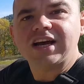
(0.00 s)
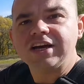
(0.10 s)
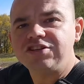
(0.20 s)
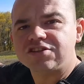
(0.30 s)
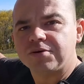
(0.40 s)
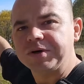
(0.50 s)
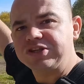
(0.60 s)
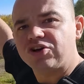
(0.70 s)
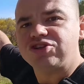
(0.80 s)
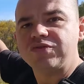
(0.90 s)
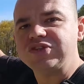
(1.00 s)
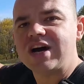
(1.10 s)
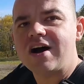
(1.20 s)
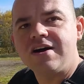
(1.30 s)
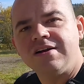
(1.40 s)
ta idzie sobie do
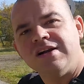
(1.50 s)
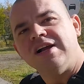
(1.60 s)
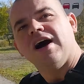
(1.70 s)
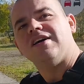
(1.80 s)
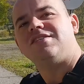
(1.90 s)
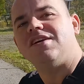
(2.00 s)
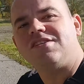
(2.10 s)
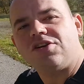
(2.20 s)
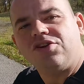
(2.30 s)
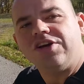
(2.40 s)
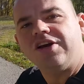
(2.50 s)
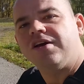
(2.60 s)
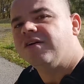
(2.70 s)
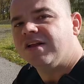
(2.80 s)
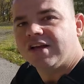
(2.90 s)
Żywca, a z tej strony
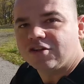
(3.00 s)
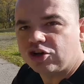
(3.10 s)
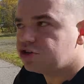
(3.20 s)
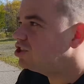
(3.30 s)
do